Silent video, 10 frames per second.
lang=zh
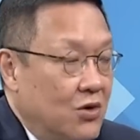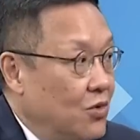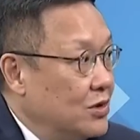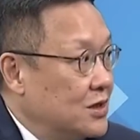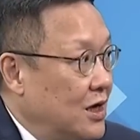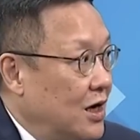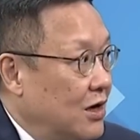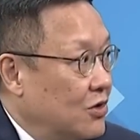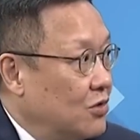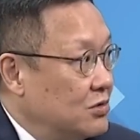或者
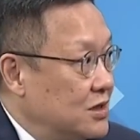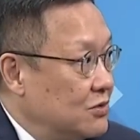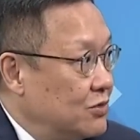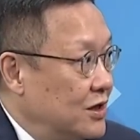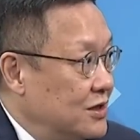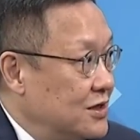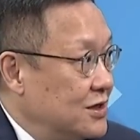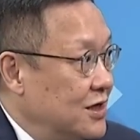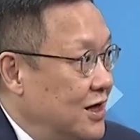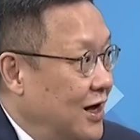哈攻击无人
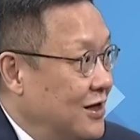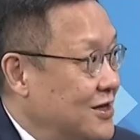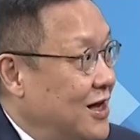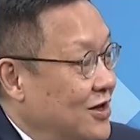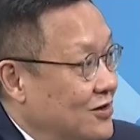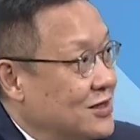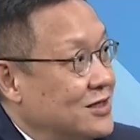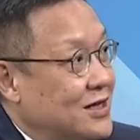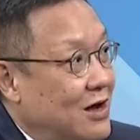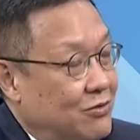机，还在还有自
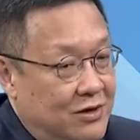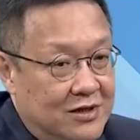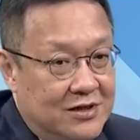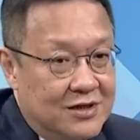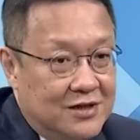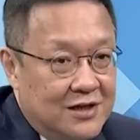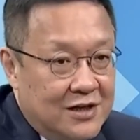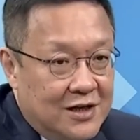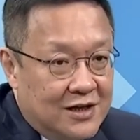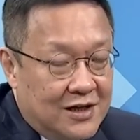杀无人机。对。
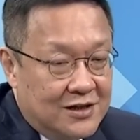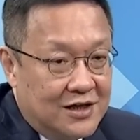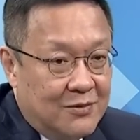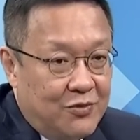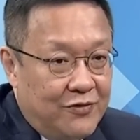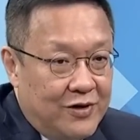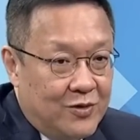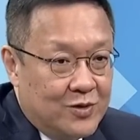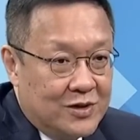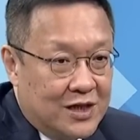那这个部分
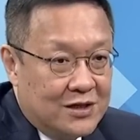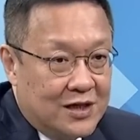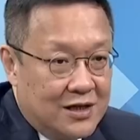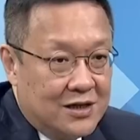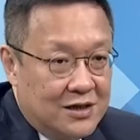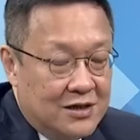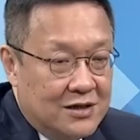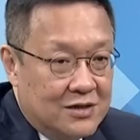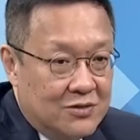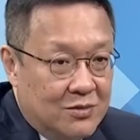我就想起来，前一阵
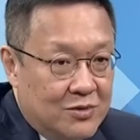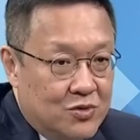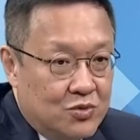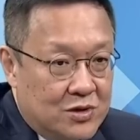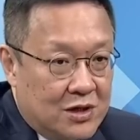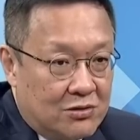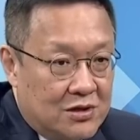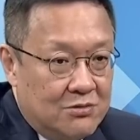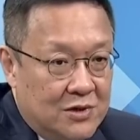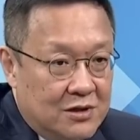子我们驻小
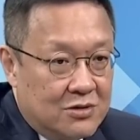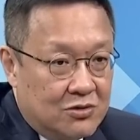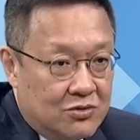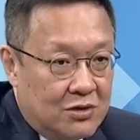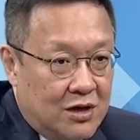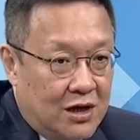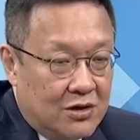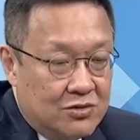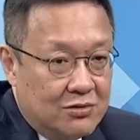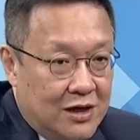金门的守军啊，
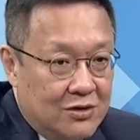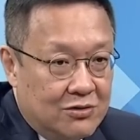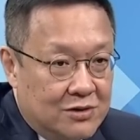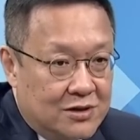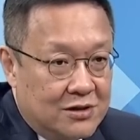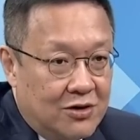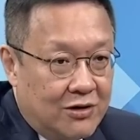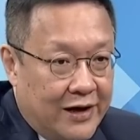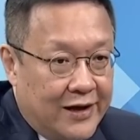居然用石头来